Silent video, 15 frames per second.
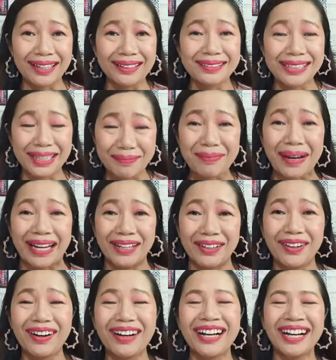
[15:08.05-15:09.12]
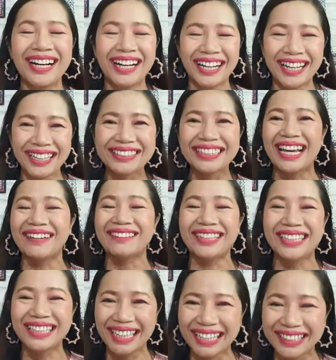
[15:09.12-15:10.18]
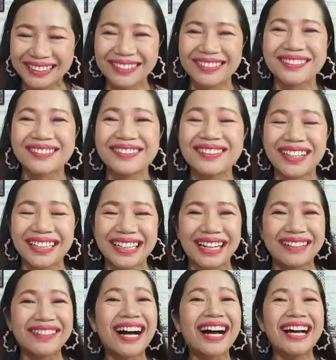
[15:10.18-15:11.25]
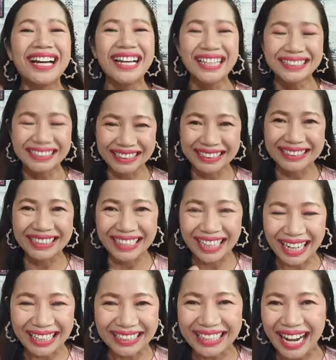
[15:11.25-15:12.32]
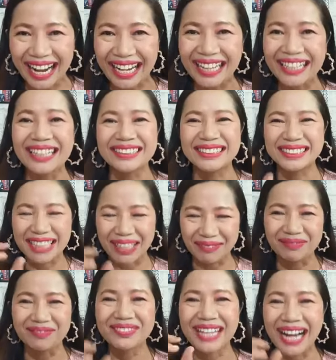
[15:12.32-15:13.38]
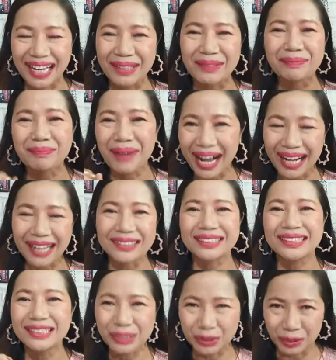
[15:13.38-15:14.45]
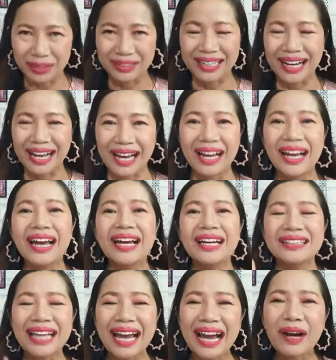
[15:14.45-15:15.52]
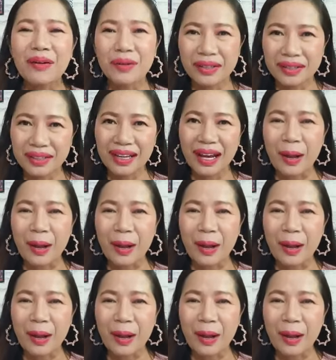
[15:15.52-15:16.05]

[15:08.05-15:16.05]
เรียนใหม่เนาะแต่วันนี้ให้ก็รู้ก่อนนะคะว่าจินตนาการอ่ะสำคัญมากที่สุดนะคะ ถ้าวันนี้